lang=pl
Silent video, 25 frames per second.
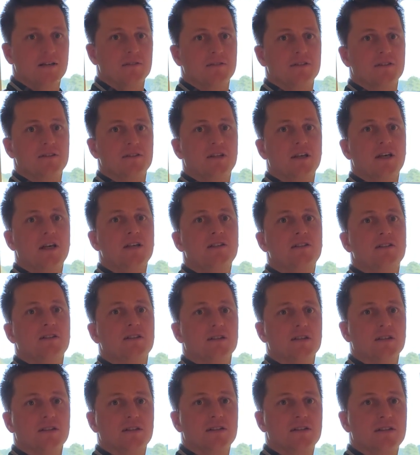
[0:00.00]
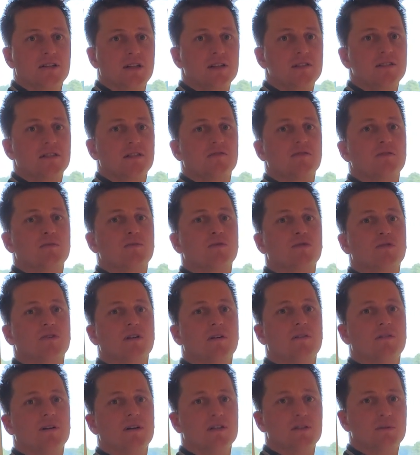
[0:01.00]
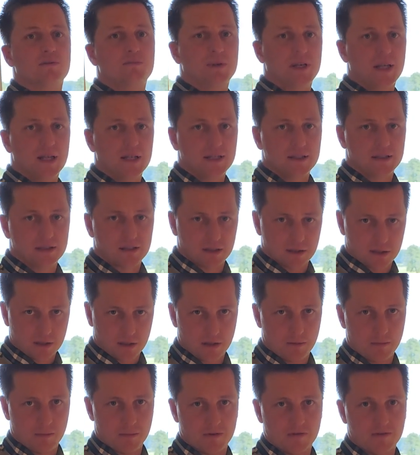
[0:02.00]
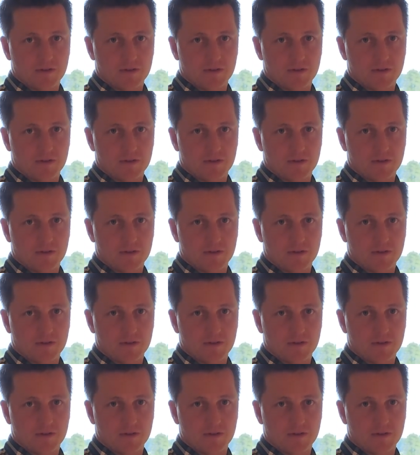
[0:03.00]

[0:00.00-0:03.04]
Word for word: Więc jeśli chcecie wybudować piękny dom